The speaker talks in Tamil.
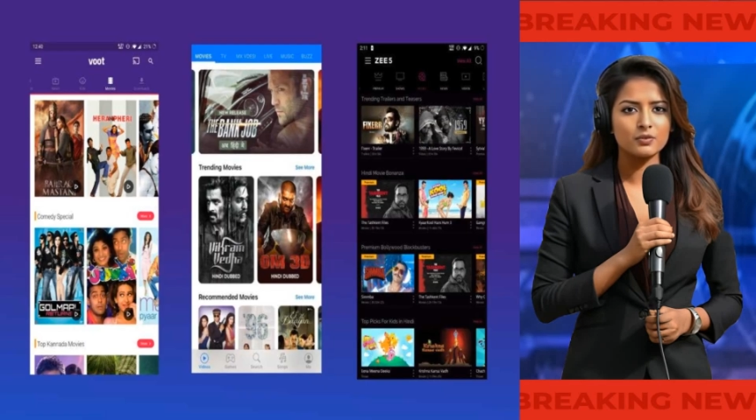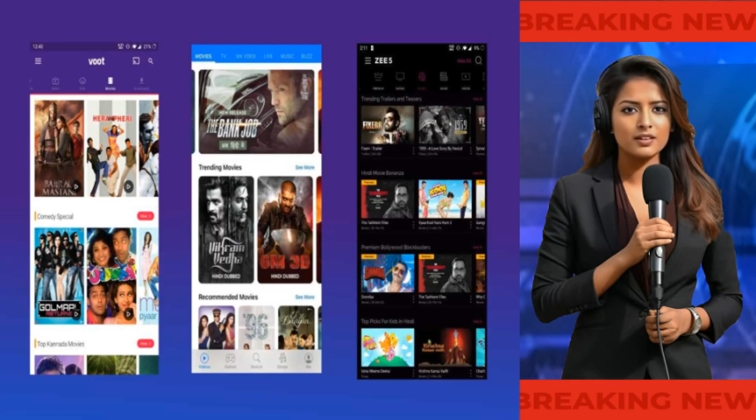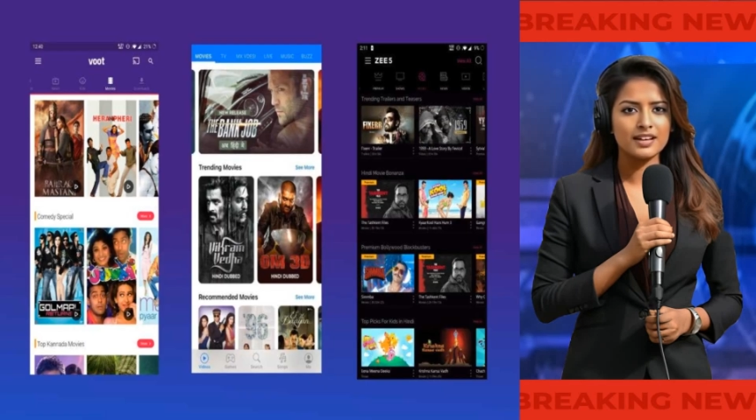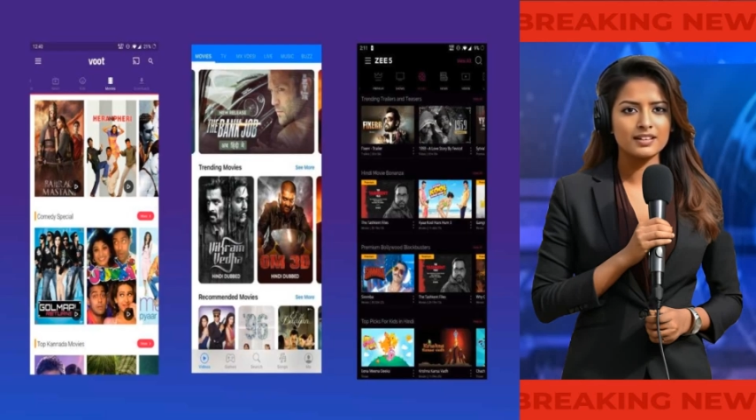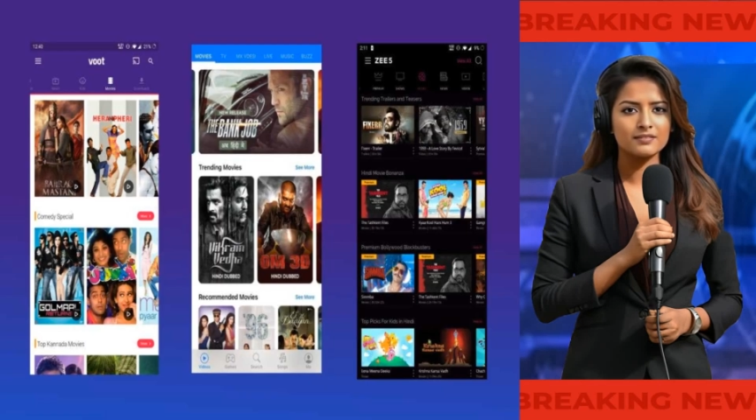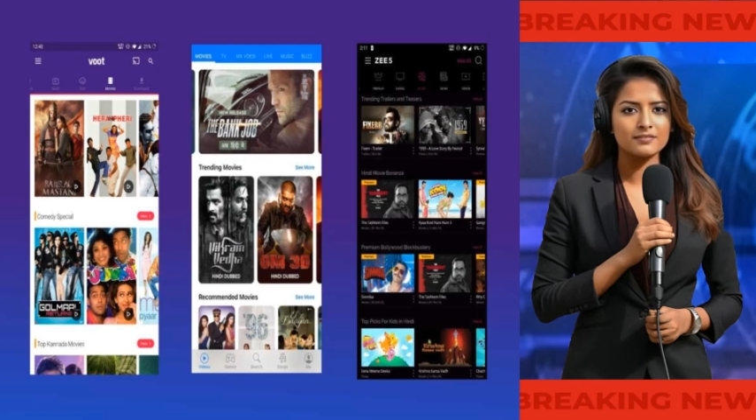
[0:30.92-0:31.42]
கூட
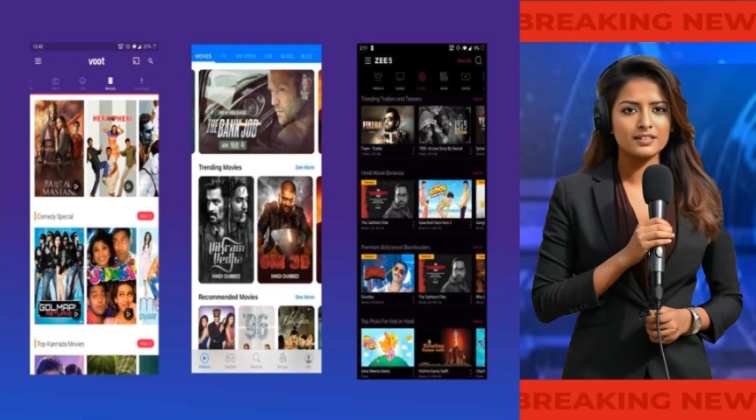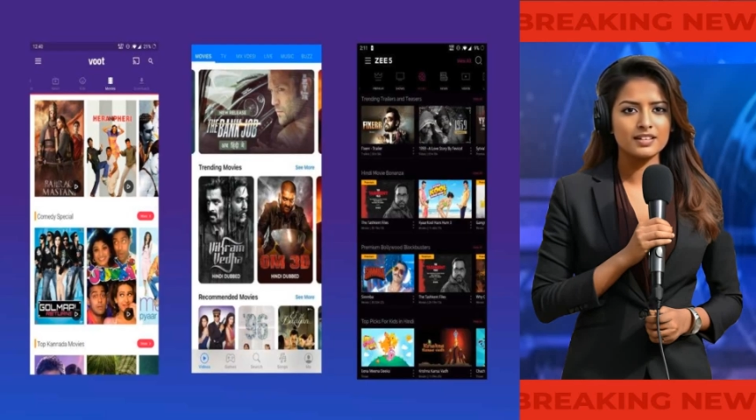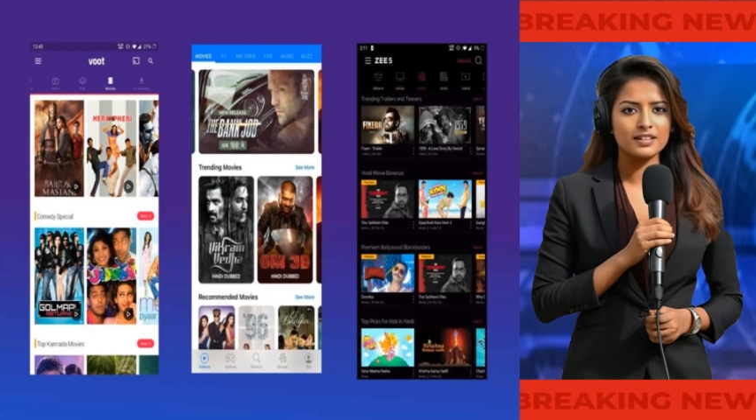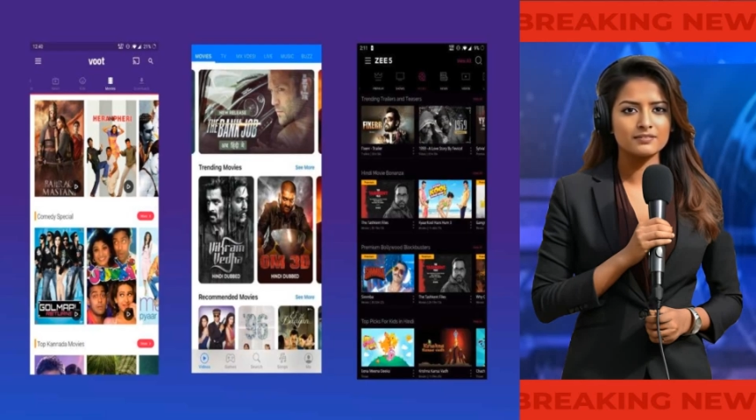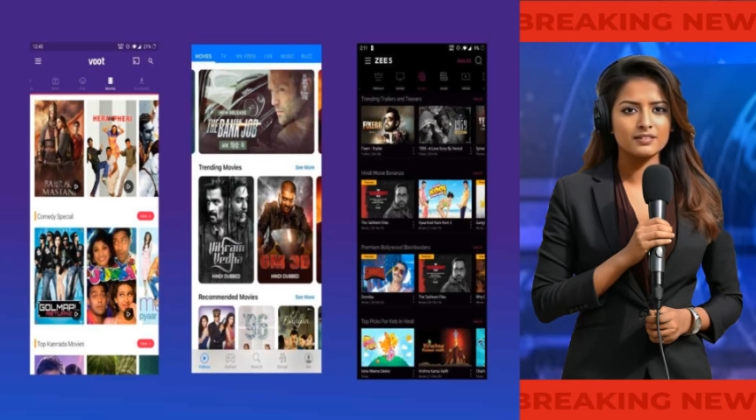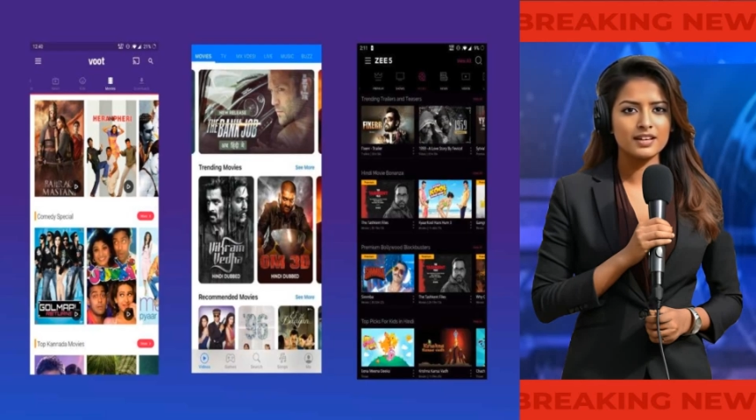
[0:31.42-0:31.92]

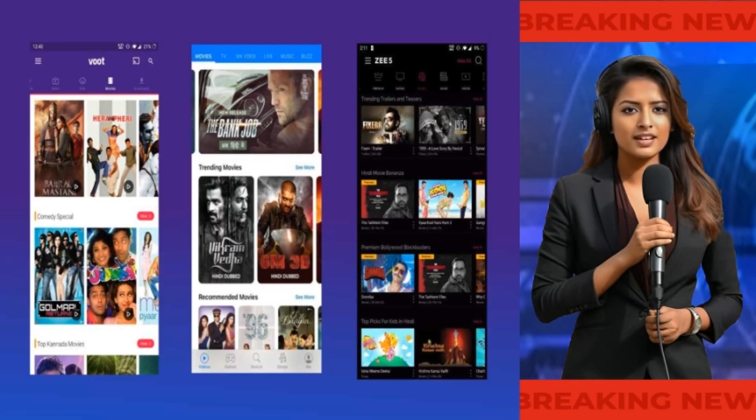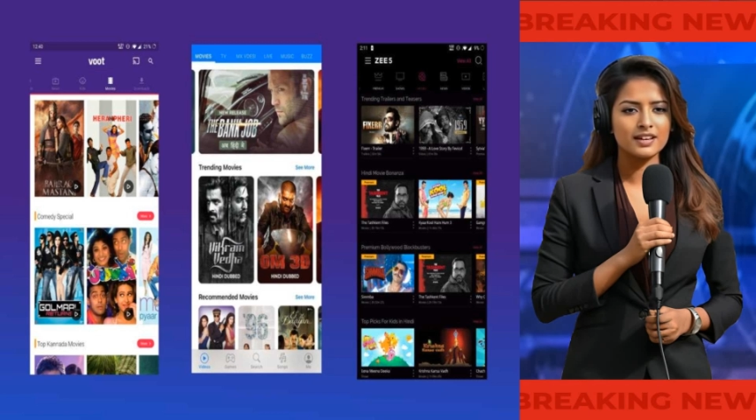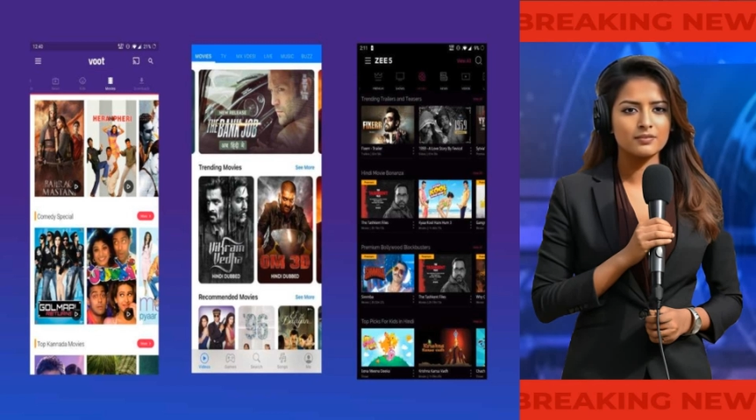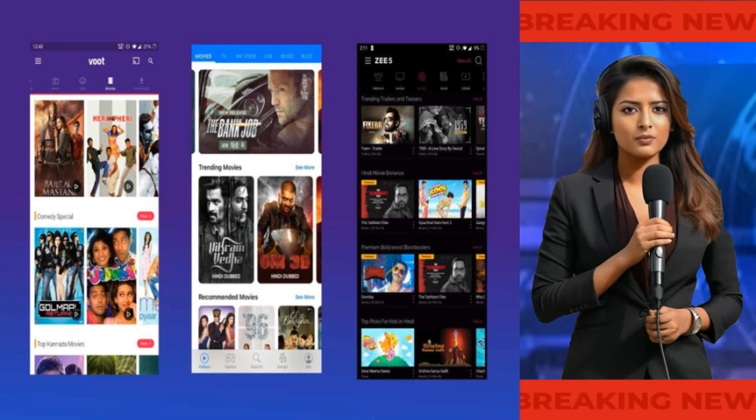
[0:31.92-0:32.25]
எஃப்ஐஏ